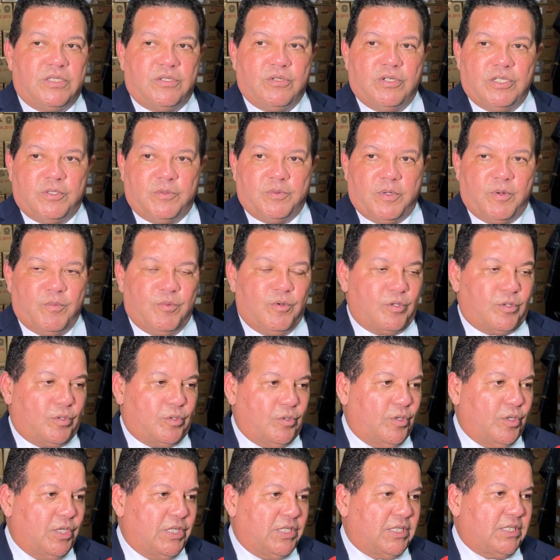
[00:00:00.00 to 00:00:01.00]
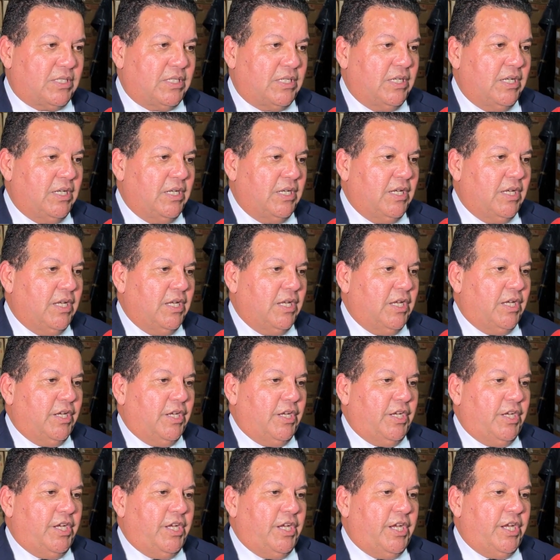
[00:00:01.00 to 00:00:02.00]
dois promotores,
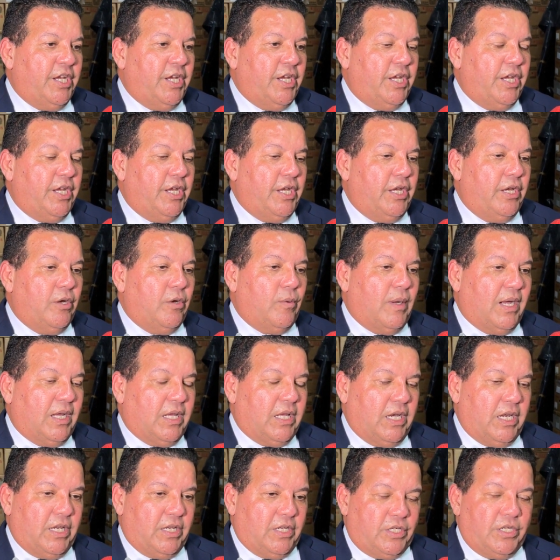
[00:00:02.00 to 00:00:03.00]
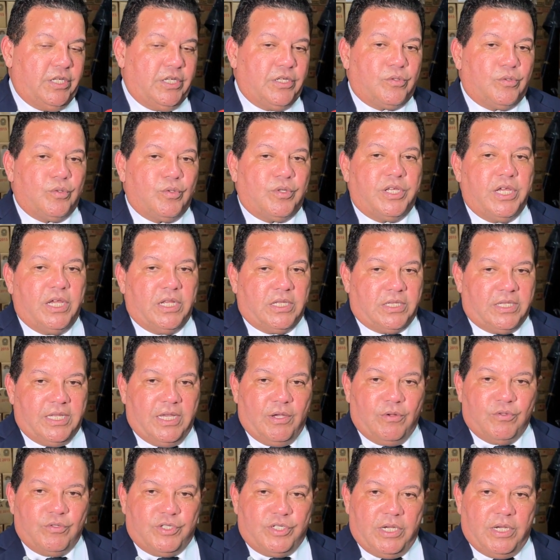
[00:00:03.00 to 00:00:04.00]
e eu acredito que até
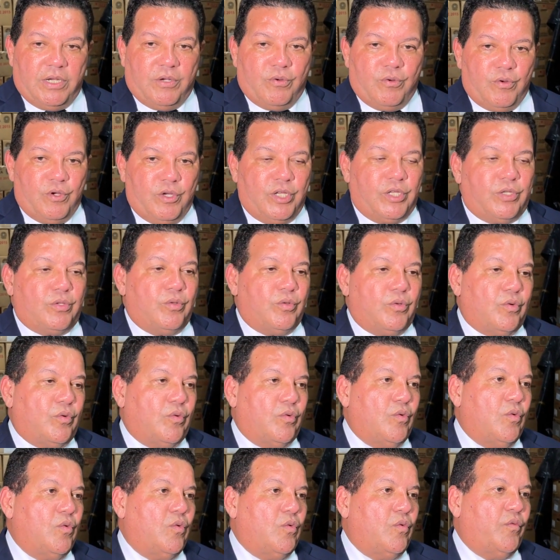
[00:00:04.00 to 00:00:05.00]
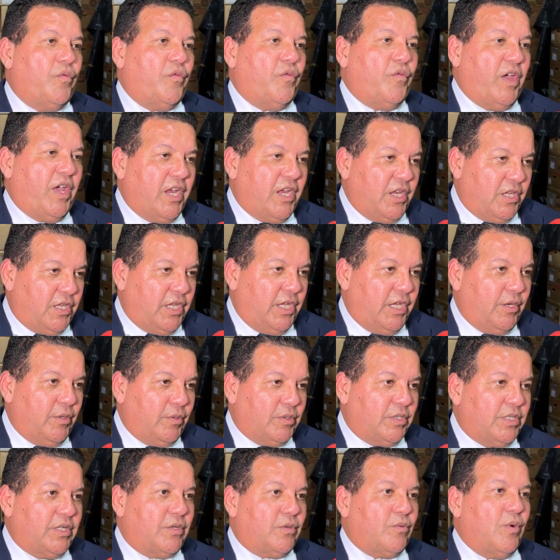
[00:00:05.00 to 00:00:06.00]
o dia 8, com fé em
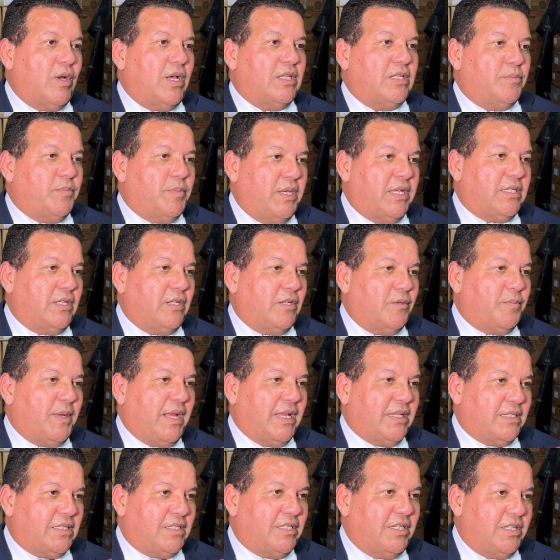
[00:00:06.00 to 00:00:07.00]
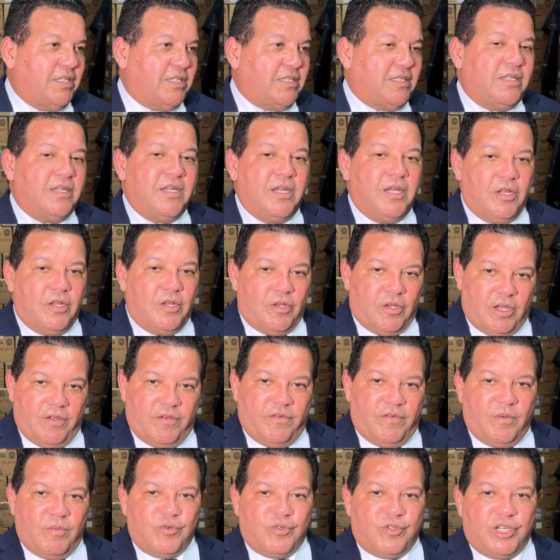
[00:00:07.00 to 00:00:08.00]
Deus e com as bênçãos do Padre nós
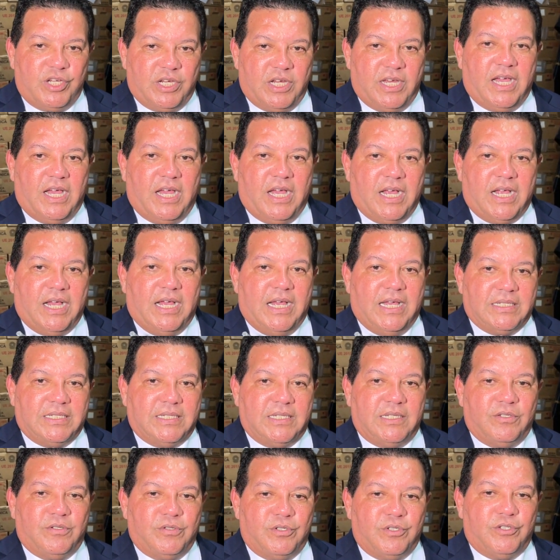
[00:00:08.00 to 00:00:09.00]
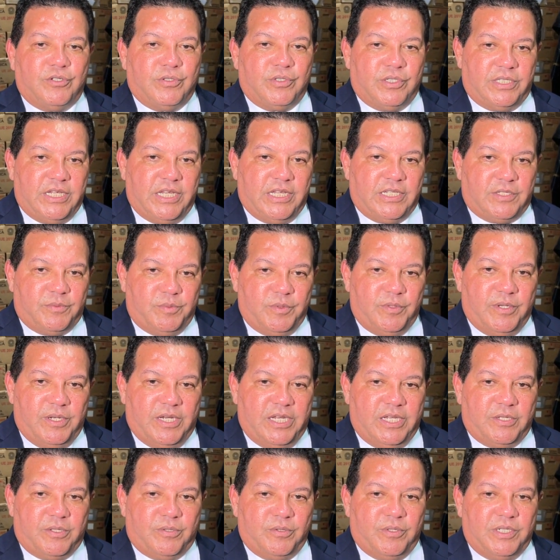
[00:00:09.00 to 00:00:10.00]
vamos chegar à casa dos 200 mil
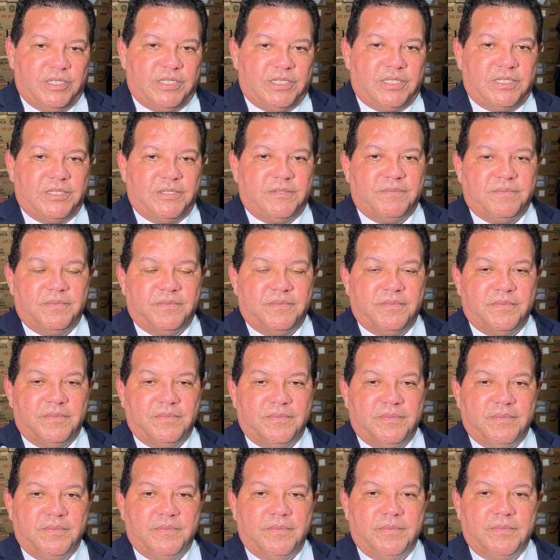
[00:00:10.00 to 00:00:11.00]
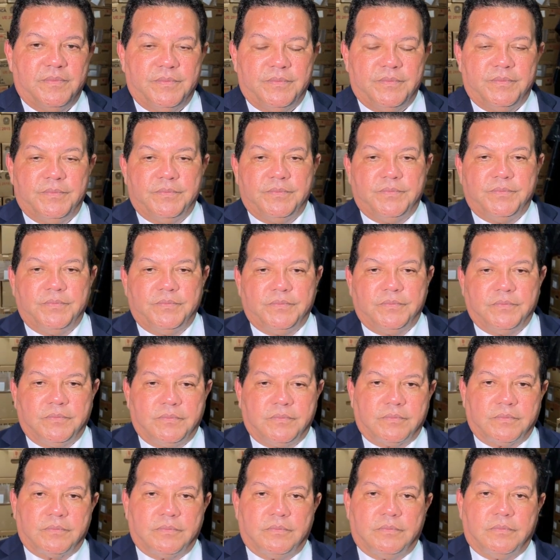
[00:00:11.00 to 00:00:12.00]
eleitores. Desembargador, a
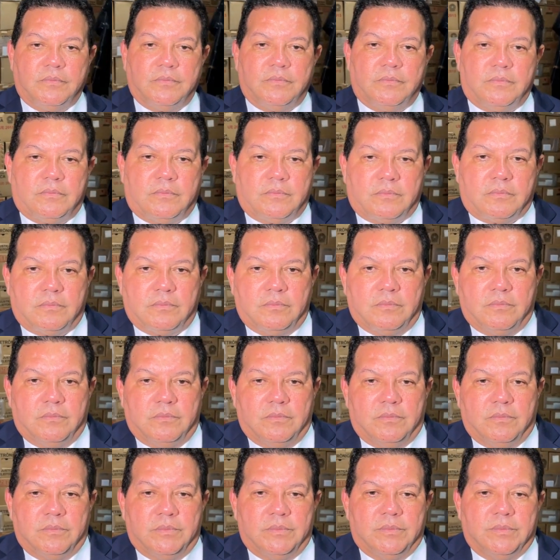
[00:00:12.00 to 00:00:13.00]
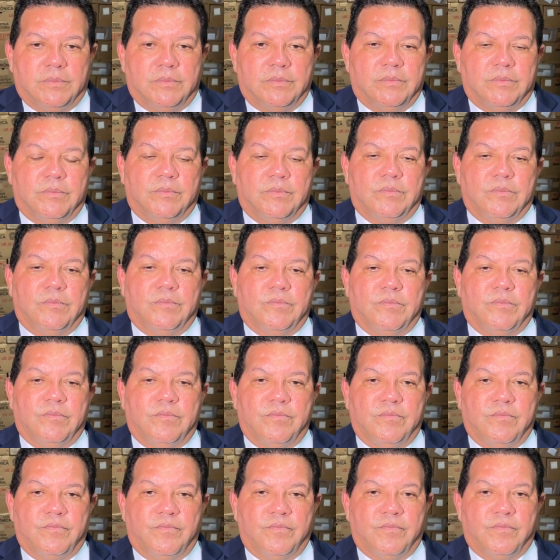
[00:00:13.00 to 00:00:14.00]
descentralização do serviço é,
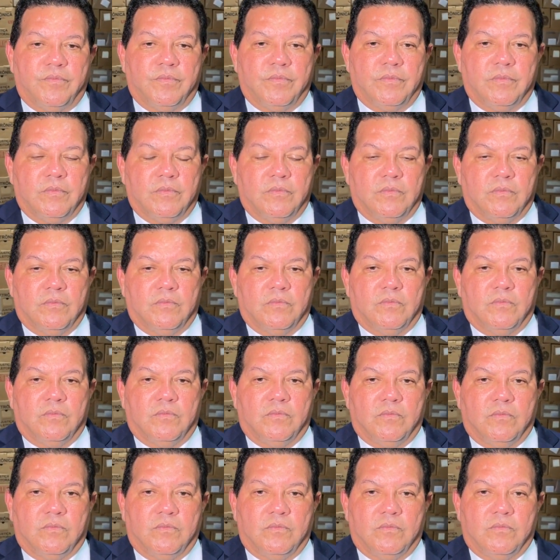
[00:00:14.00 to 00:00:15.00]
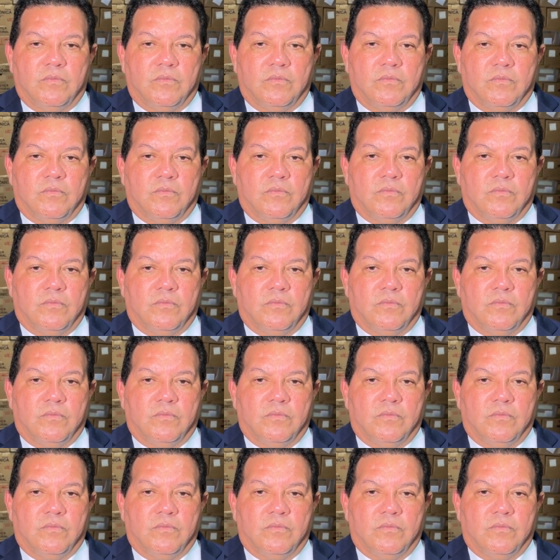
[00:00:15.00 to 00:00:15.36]
é, é essencial para